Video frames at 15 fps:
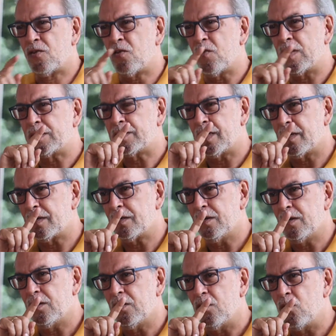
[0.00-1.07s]
no va a ser
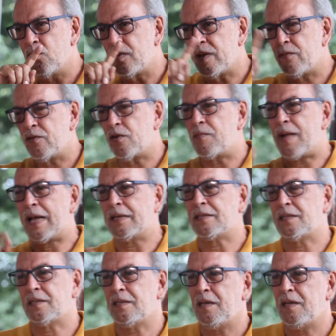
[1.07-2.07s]
un libro más,